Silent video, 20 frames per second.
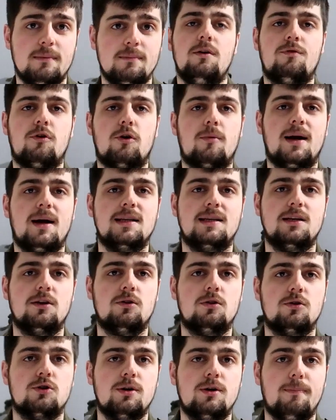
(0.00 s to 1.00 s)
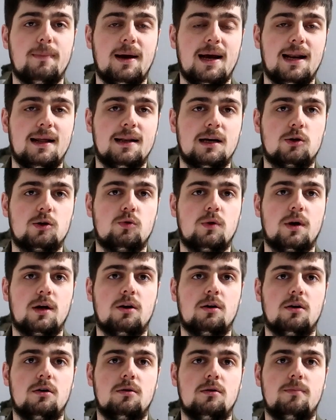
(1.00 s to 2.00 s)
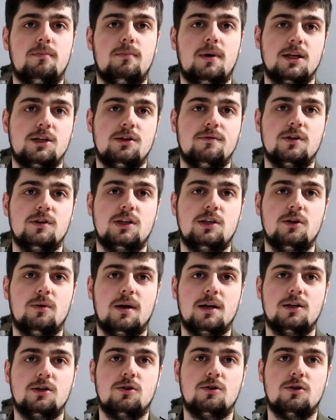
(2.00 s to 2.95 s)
Informacje odnośnie maila, na którego macie wysyłać,